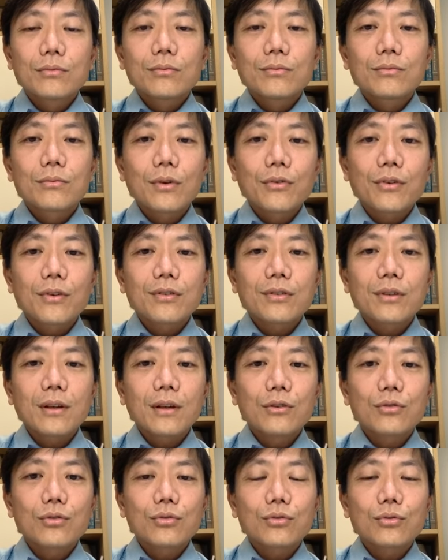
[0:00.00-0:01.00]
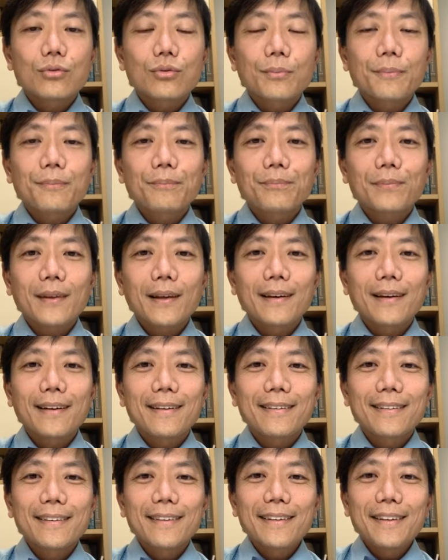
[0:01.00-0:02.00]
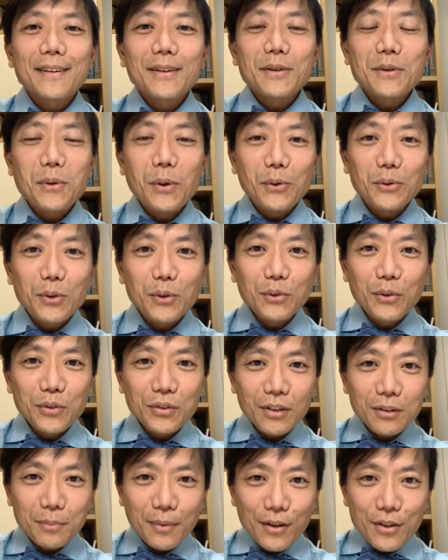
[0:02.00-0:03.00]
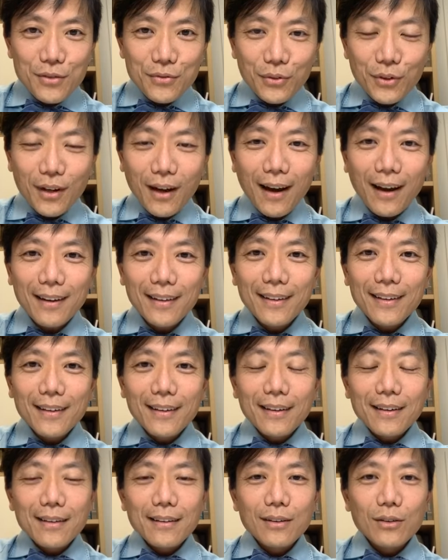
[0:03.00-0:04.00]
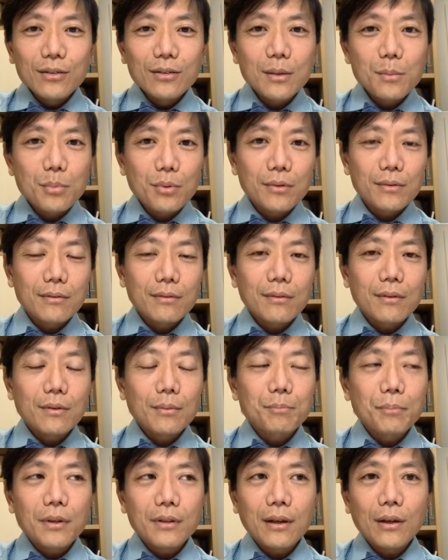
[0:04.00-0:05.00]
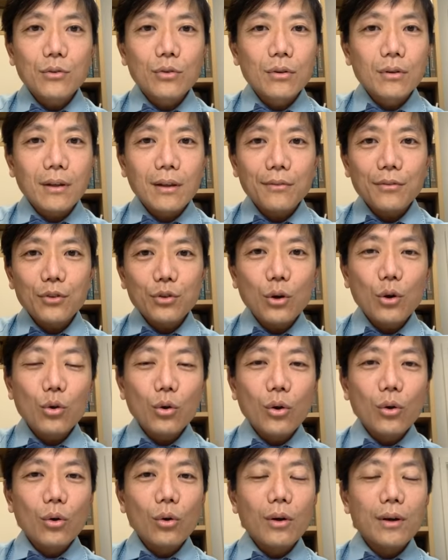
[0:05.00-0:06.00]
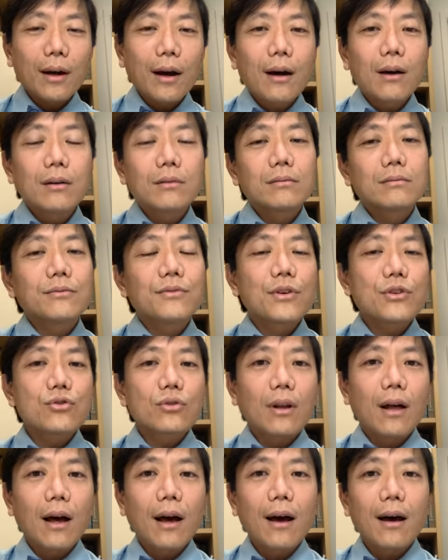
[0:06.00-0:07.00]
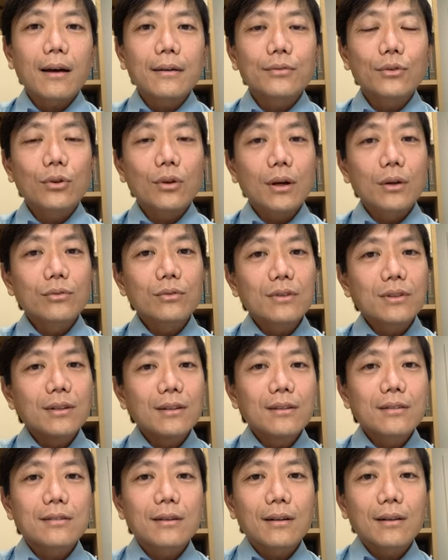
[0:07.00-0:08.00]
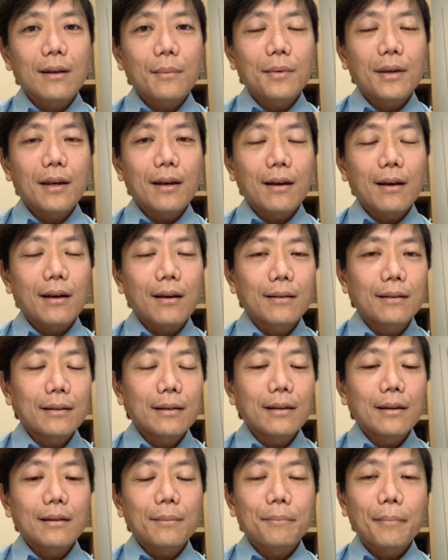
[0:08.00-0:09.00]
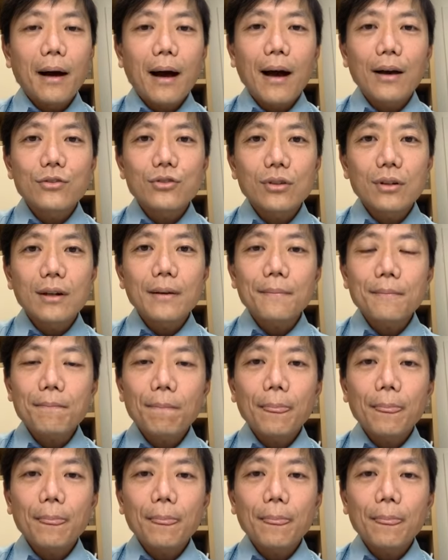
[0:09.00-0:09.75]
vou fazer isso né? e conto com vocês para divulgar. Eu sempre eu pretendo, cada vez que eu vou colocar um vídeo lá, eu vou colocar um teaser na minha página